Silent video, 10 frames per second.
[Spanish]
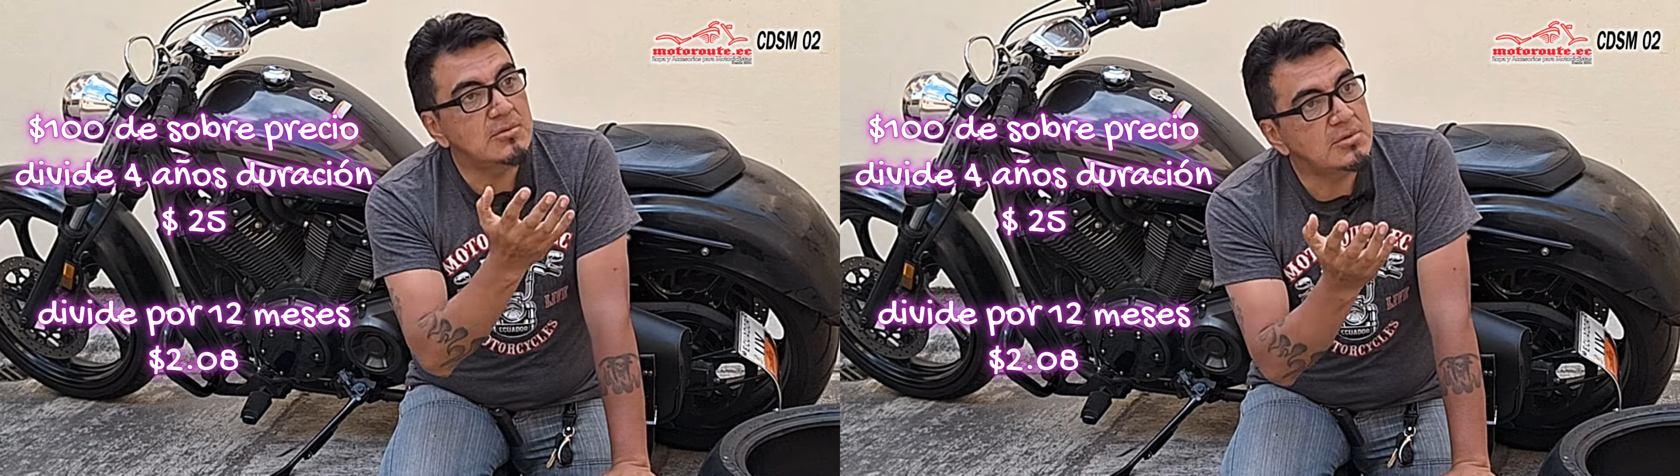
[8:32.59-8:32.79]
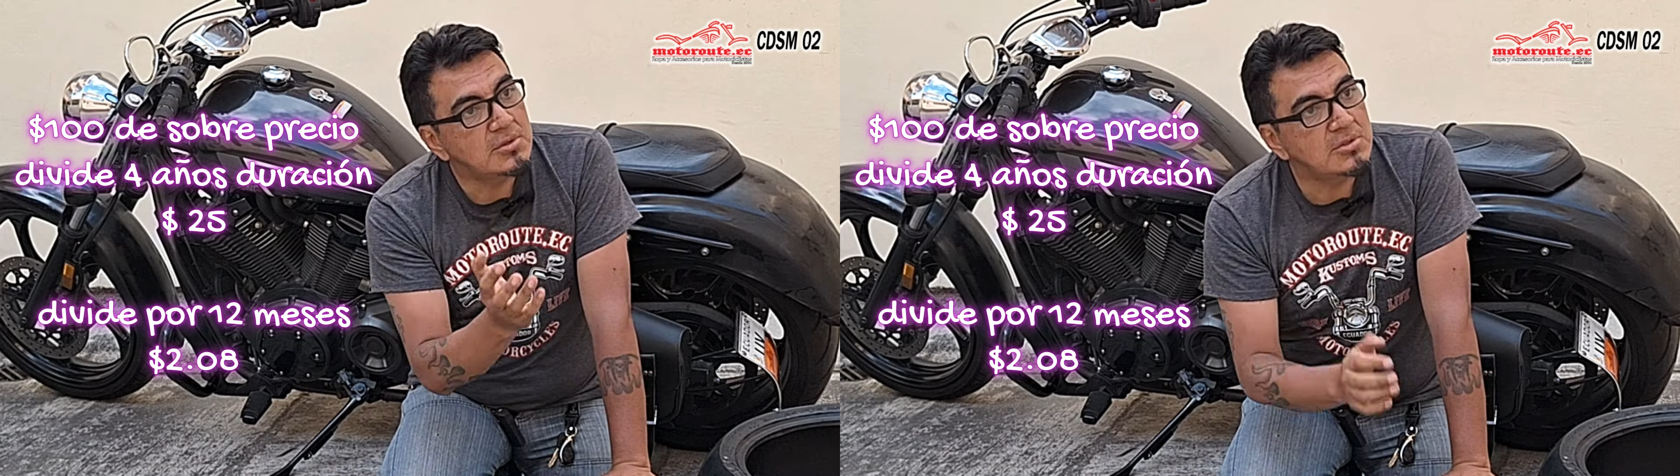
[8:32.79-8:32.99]

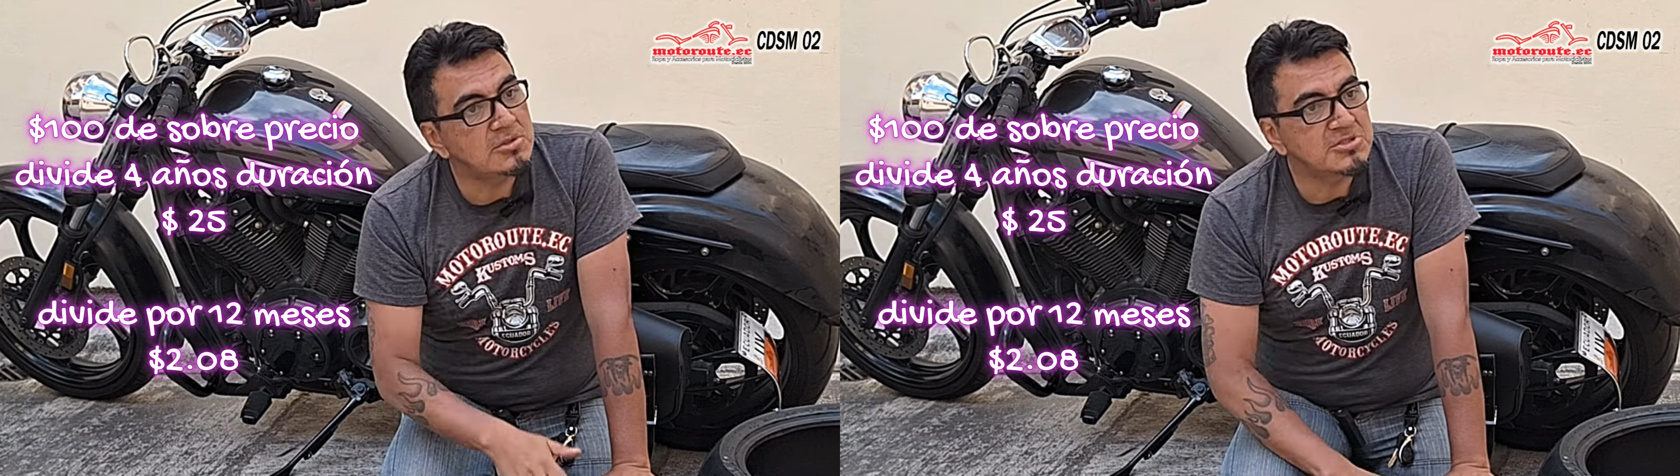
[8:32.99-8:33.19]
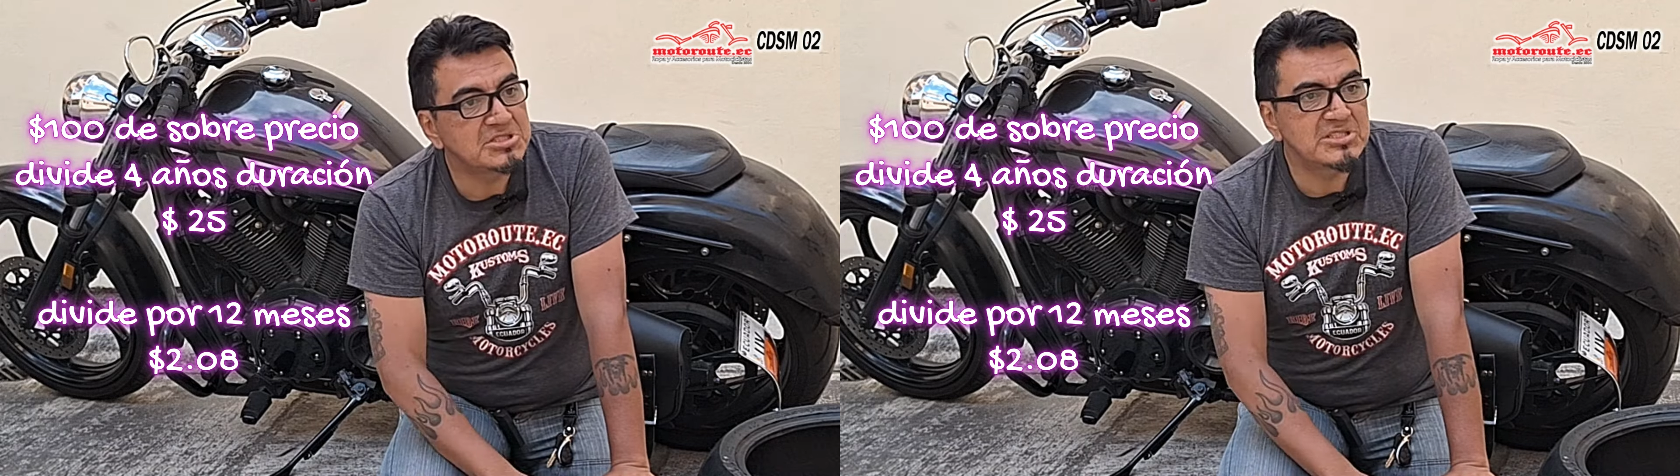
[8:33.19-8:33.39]

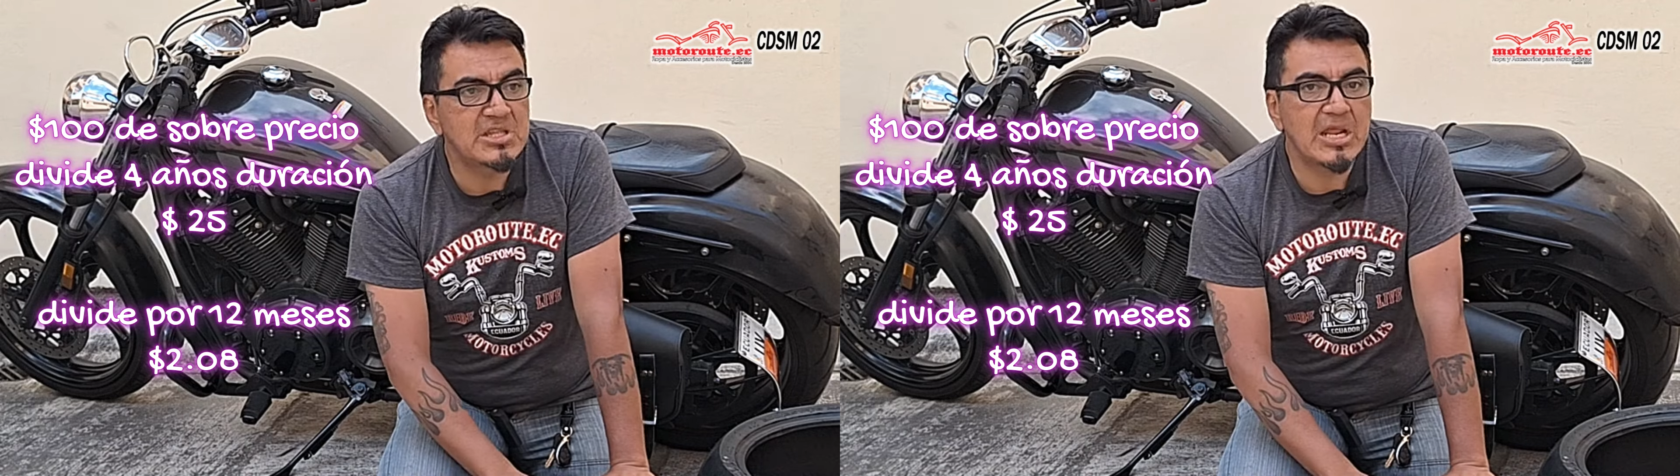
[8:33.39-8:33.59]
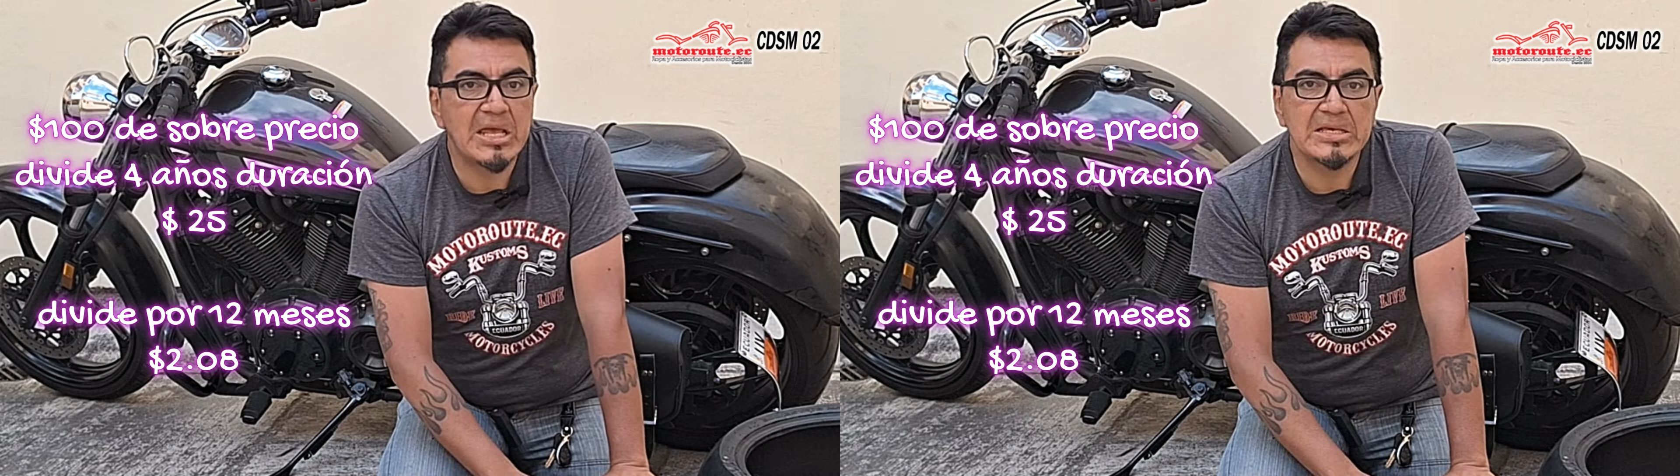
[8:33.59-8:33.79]
unos
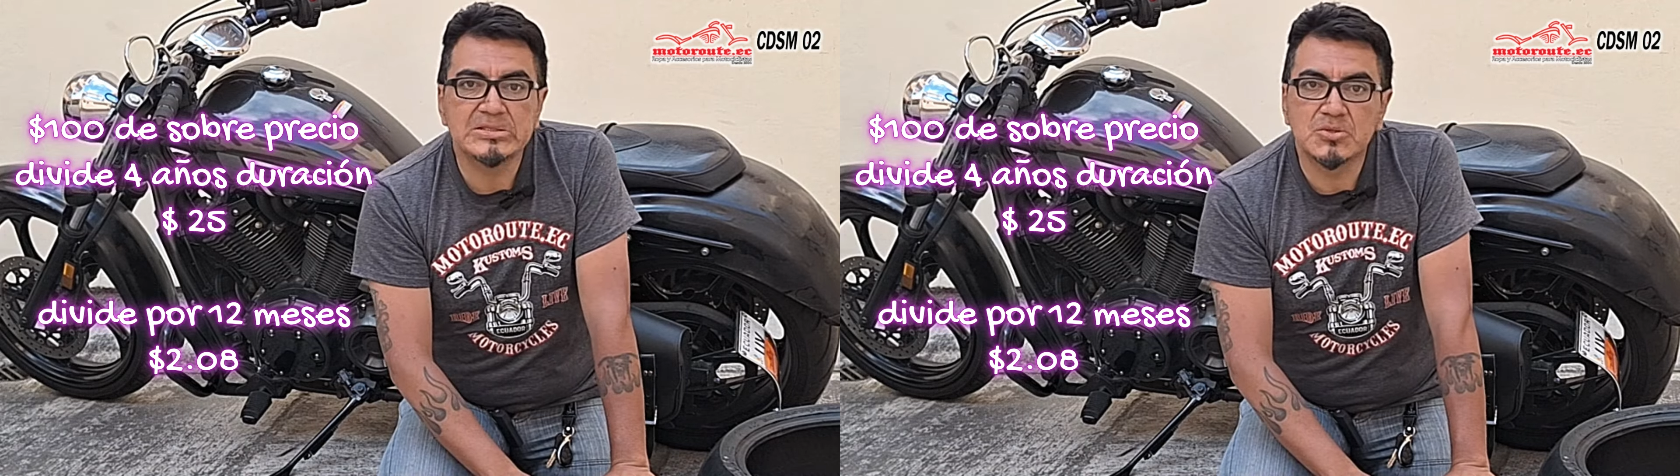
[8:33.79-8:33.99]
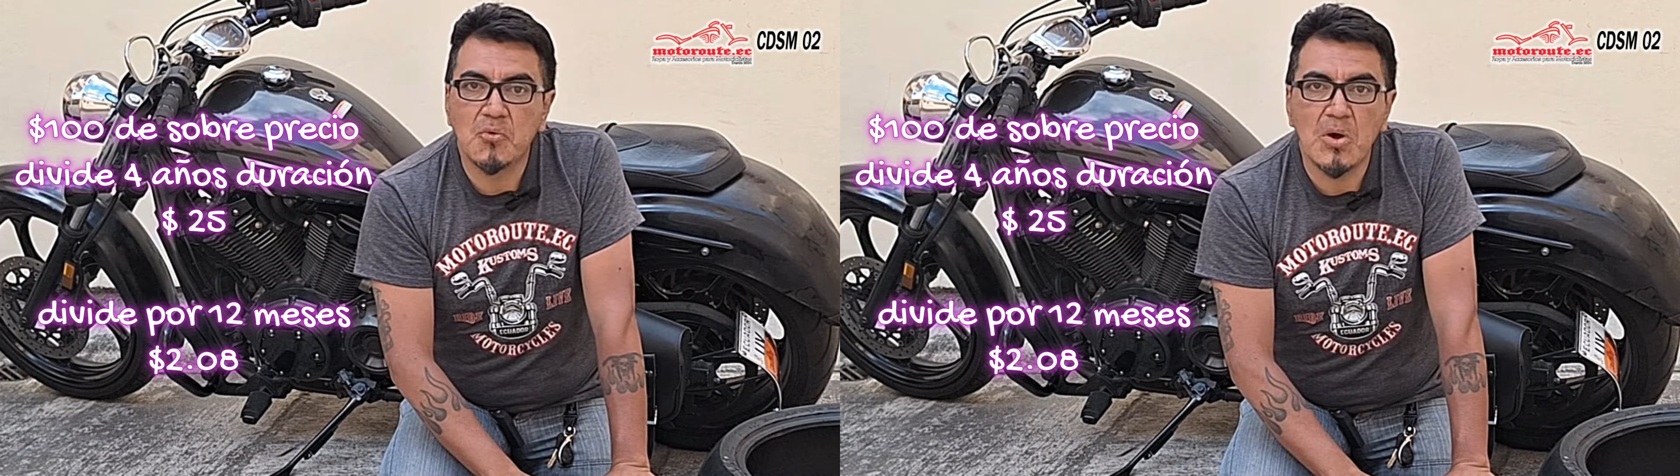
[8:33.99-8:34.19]
3,